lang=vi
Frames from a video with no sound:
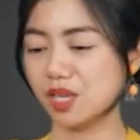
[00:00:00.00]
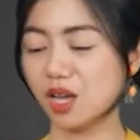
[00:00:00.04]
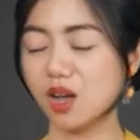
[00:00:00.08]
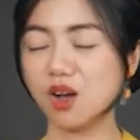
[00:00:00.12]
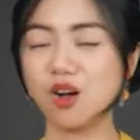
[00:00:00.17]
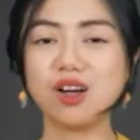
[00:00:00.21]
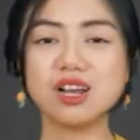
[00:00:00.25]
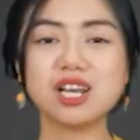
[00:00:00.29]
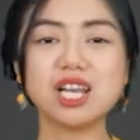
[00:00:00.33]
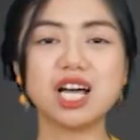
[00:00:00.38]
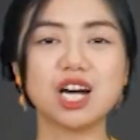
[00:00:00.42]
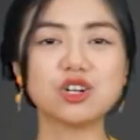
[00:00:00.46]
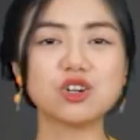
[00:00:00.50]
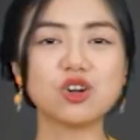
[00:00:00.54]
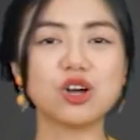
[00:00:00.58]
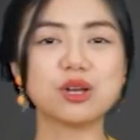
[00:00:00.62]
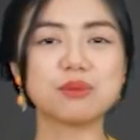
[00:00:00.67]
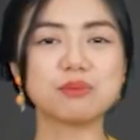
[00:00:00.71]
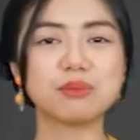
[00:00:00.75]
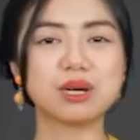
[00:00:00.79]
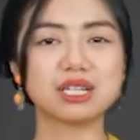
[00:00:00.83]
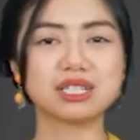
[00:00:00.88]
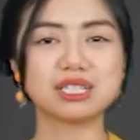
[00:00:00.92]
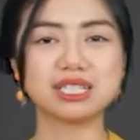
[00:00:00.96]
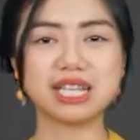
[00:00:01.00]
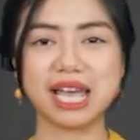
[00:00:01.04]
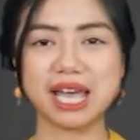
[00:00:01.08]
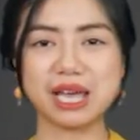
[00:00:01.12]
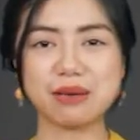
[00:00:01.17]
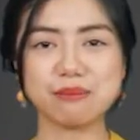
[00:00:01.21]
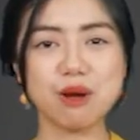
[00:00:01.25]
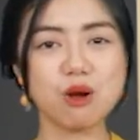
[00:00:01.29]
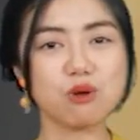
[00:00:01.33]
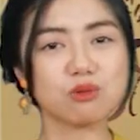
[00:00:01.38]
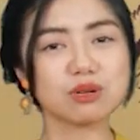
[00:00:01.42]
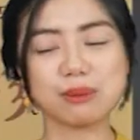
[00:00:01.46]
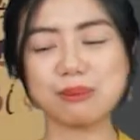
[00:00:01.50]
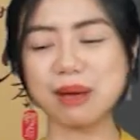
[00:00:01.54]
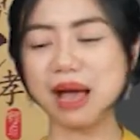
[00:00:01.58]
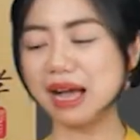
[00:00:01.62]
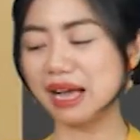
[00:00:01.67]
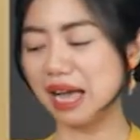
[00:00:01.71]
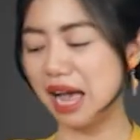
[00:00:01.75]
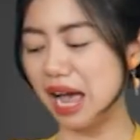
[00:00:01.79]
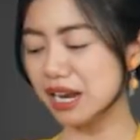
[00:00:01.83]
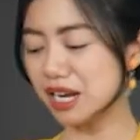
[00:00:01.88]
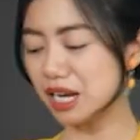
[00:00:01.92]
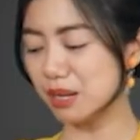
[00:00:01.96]
hơi lỡ rồi mình sẽ bóc ra ba
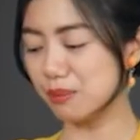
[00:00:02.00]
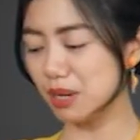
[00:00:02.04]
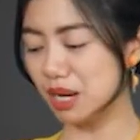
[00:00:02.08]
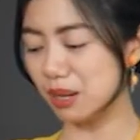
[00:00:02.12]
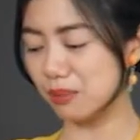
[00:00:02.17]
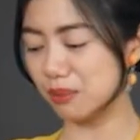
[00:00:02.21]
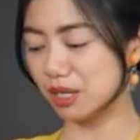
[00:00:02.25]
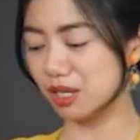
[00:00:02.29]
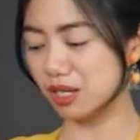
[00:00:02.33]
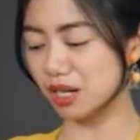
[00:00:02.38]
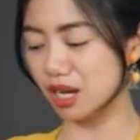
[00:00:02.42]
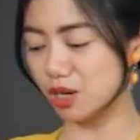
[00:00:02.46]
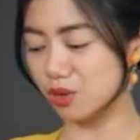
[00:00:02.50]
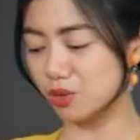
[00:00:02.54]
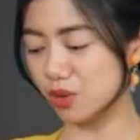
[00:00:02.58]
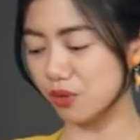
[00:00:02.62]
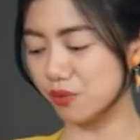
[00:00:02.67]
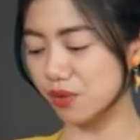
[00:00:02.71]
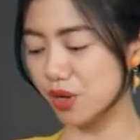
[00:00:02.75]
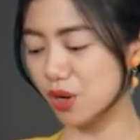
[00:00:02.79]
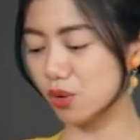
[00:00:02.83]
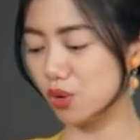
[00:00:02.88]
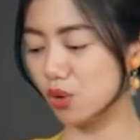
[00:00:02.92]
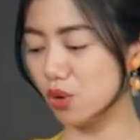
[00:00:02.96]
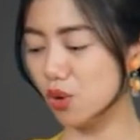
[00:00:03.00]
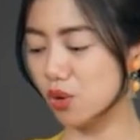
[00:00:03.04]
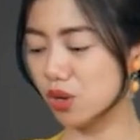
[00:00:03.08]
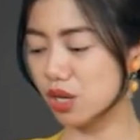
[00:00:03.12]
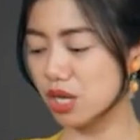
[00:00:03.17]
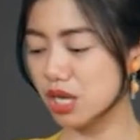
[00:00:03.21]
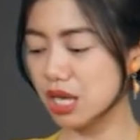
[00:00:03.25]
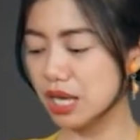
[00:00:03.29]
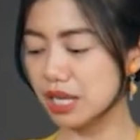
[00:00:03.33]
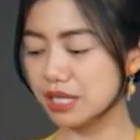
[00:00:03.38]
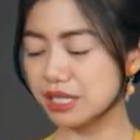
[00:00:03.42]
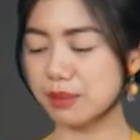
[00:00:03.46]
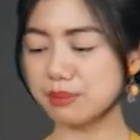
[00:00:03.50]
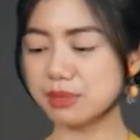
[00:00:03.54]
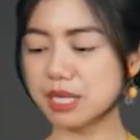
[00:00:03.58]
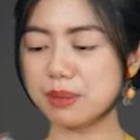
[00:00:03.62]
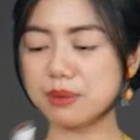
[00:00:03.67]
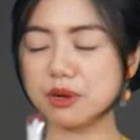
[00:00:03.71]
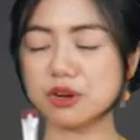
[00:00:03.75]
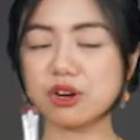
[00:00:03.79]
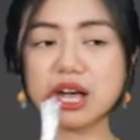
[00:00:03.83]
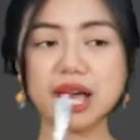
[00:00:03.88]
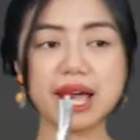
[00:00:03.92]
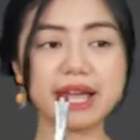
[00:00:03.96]
cái để mà mình uh, review luôn xem xem
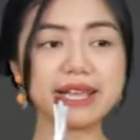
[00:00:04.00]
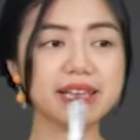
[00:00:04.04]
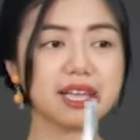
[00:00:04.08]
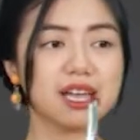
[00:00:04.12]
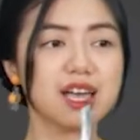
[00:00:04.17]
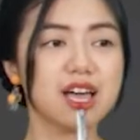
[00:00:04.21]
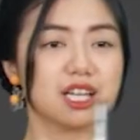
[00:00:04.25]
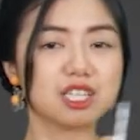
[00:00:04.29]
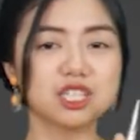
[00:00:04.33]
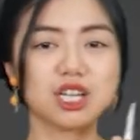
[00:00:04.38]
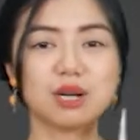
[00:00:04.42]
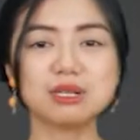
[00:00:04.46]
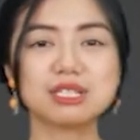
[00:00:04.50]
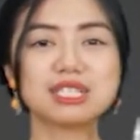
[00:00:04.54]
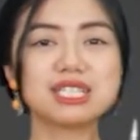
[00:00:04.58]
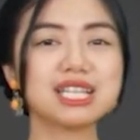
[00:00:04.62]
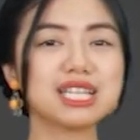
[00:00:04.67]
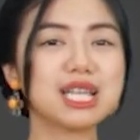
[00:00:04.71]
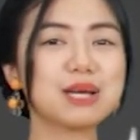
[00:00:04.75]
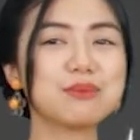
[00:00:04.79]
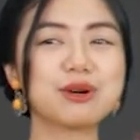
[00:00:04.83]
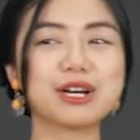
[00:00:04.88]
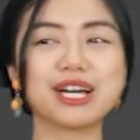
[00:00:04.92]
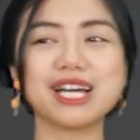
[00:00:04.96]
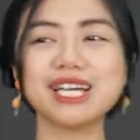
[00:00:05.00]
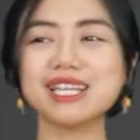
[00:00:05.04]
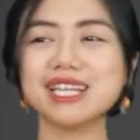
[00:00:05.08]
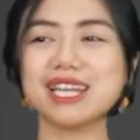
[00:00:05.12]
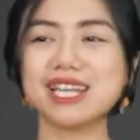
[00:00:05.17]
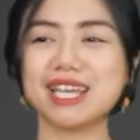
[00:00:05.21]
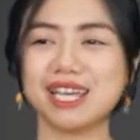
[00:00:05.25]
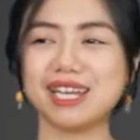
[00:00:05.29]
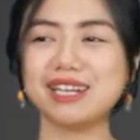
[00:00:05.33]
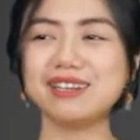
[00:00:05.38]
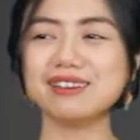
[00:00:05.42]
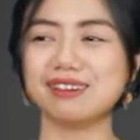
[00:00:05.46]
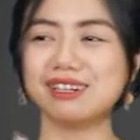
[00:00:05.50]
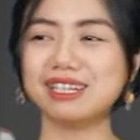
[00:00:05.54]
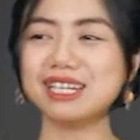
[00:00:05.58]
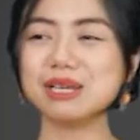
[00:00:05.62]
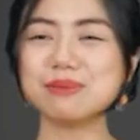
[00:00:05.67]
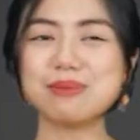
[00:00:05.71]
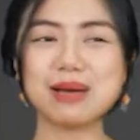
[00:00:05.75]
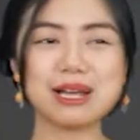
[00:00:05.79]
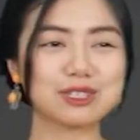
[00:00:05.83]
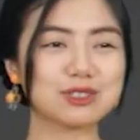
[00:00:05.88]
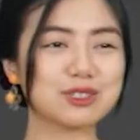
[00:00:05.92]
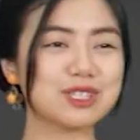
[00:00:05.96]
nó khác cho mình xin thêm một cái đĩa nữa đi
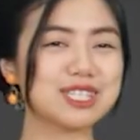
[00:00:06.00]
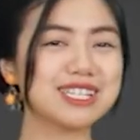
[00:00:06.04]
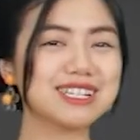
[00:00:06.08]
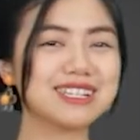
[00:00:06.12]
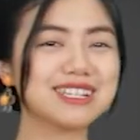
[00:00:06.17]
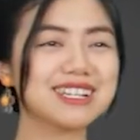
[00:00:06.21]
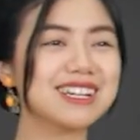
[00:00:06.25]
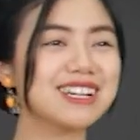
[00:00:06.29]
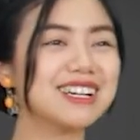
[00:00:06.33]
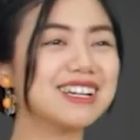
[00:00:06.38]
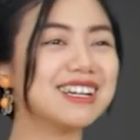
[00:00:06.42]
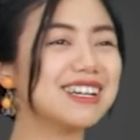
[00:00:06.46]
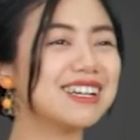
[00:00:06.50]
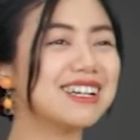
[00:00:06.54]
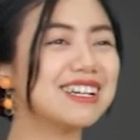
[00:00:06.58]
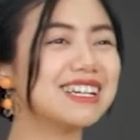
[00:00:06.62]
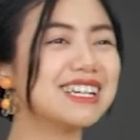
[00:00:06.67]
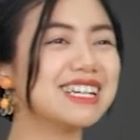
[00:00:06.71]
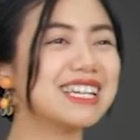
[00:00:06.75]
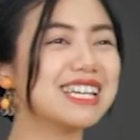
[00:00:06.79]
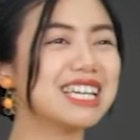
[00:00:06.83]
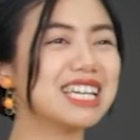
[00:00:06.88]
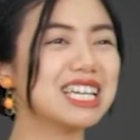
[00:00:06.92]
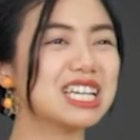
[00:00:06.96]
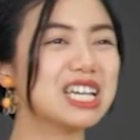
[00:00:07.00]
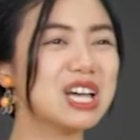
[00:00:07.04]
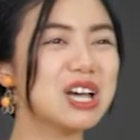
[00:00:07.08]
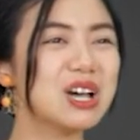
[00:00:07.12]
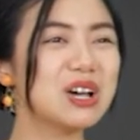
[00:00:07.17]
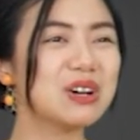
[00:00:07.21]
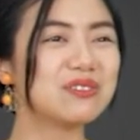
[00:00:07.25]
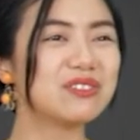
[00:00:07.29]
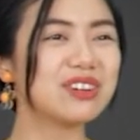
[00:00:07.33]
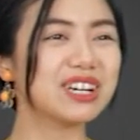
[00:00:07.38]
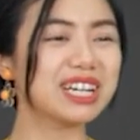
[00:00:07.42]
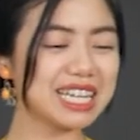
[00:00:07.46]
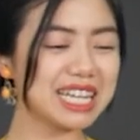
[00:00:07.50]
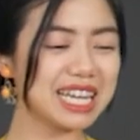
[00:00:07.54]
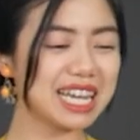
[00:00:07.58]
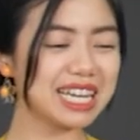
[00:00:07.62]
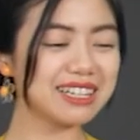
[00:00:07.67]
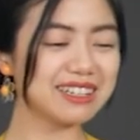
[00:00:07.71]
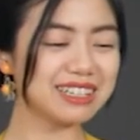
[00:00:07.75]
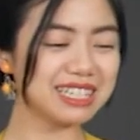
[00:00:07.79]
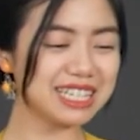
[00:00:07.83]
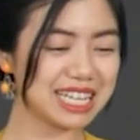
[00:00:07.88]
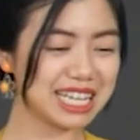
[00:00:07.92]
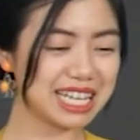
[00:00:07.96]
ban tổ chức ơi một cái đĩa
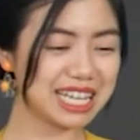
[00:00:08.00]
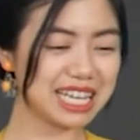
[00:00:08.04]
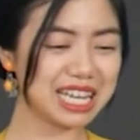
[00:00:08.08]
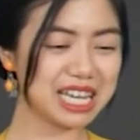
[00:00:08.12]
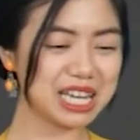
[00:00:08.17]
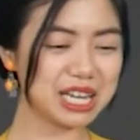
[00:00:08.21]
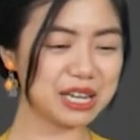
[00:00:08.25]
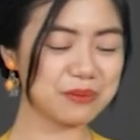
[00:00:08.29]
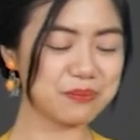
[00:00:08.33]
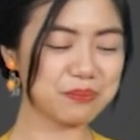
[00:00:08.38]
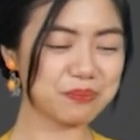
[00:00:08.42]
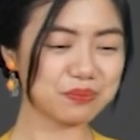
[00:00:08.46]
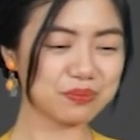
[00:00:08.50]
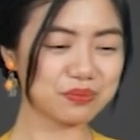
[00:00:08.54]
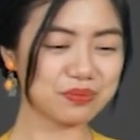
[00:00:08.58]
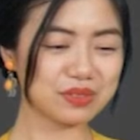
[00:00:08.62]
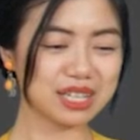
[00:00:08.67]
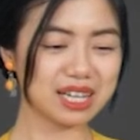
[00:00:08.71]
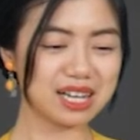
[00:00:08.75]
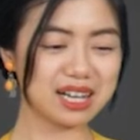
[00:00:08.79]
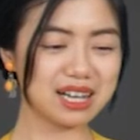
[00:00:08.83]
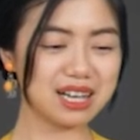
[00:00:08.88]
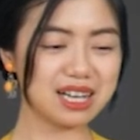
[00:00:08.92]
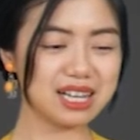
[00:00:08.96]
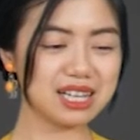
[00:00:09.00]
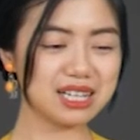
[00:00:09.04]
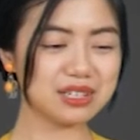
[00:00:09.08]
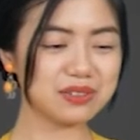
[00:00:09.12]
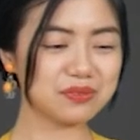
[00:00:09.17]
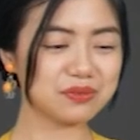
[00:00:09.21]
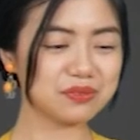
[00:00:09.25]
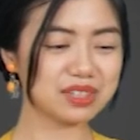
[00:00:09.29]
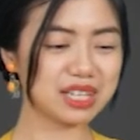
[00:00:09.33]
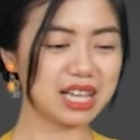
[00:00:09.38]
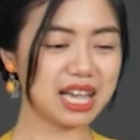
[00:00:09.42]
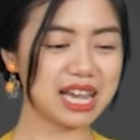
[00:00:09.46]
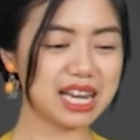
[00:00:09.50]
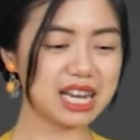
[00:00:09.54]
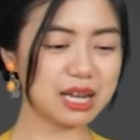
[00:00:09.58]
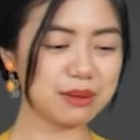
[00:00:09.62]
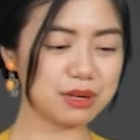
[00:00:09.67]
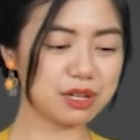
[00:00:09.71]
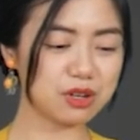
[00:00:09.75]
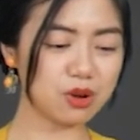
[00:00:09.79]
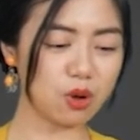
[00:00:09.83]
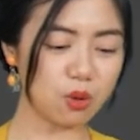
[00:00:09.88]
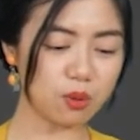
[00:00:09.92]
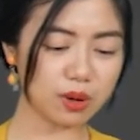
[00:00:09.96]
nữa đi đó hay là
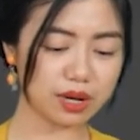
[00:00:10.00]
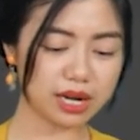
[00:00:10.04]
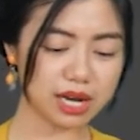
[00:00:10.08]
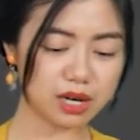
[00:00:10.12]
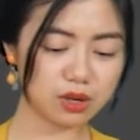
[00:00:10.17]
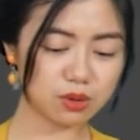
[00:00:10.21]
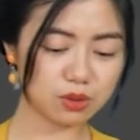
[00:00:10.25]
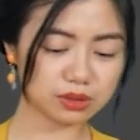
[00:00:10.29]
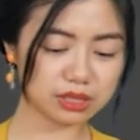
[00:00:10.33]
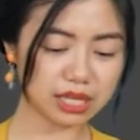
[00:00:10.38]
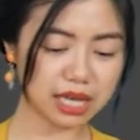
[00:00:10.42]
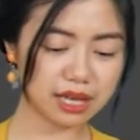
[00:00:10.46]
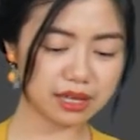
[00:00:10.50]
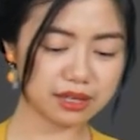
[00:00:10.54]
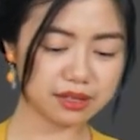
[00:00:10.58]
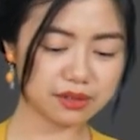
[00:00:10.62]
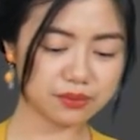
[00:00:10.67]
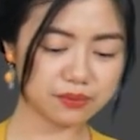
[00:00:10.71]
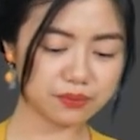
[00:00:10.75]
mình đổ qua đây luôn ta